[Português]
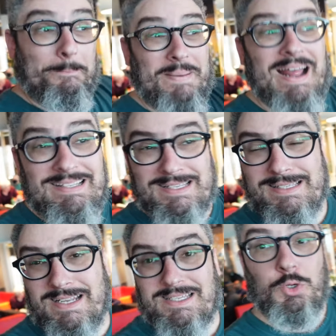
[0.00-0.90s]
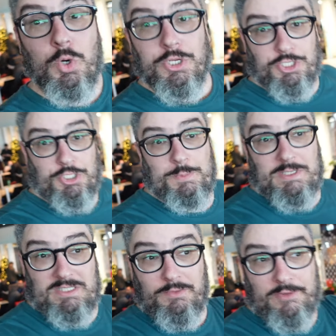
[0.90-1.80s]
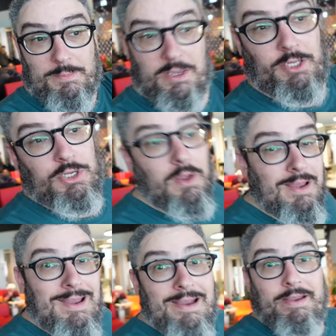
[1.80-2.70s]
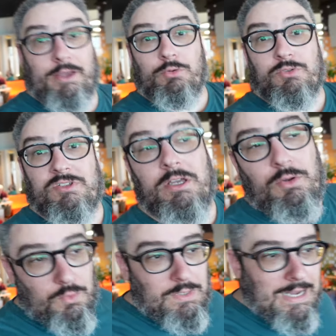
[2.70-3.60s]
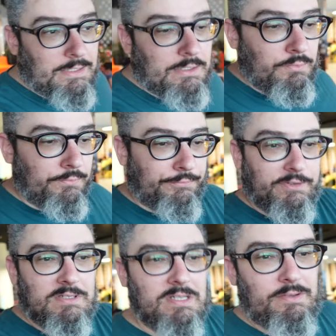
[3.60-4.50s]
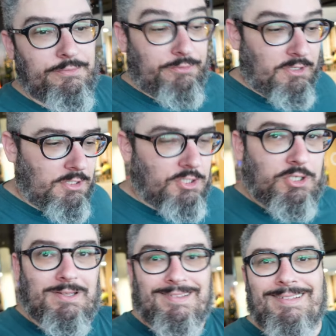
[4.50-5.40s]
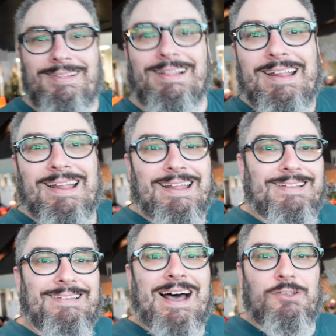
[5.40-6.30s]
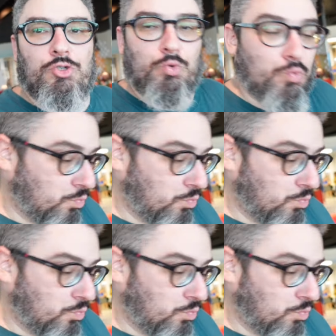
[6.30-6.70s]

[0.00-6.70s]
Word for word: Para acessar aqui hoje, especificamente, eu usei o cartão Visa Infinity da Azul.